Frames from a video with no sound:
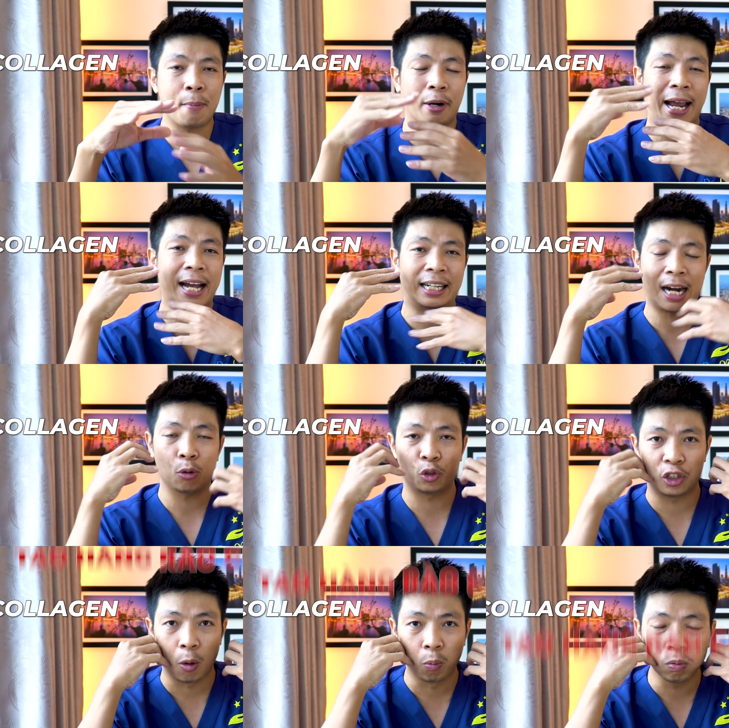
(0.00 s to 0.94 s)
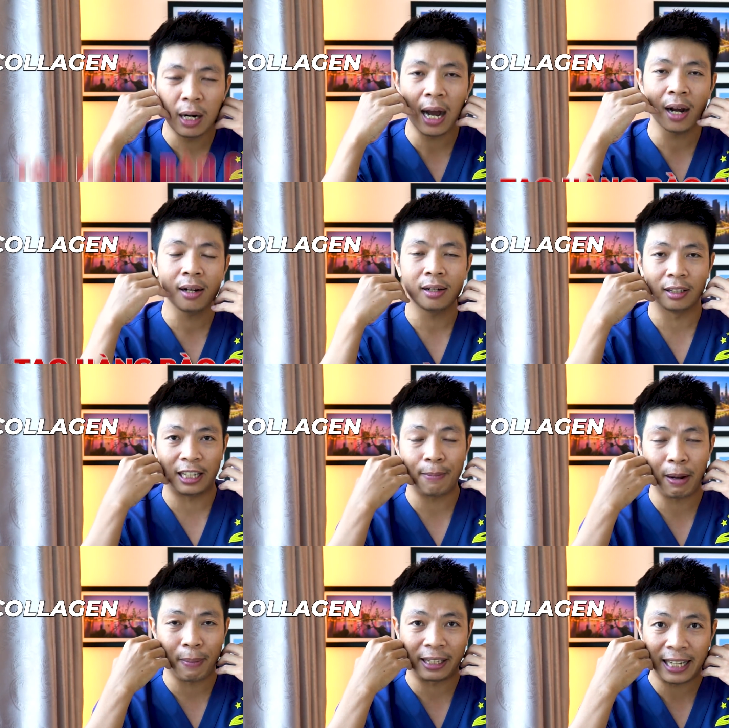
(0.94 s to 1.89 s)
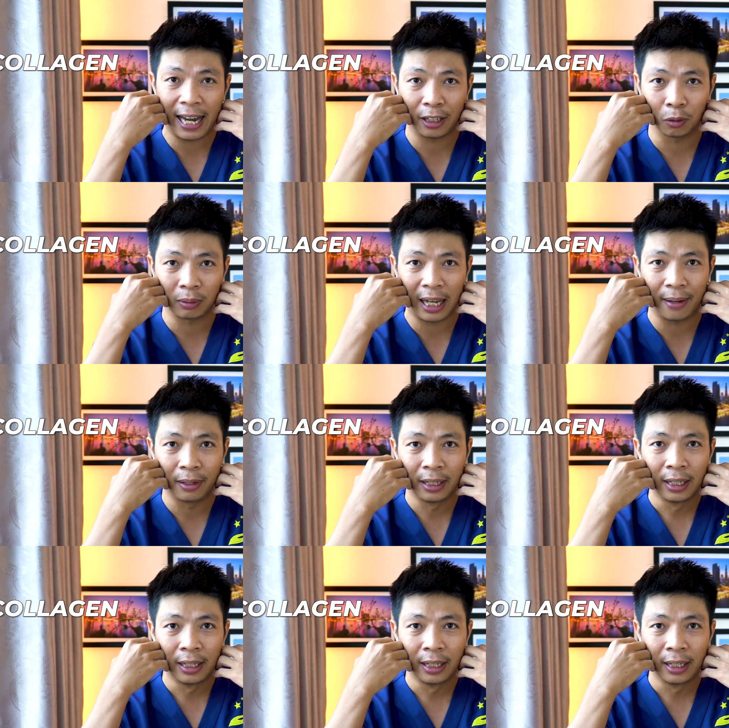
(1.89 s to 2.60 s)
ra một cái hàng rào chống đỡ ở trên bề mặt da chúng ta.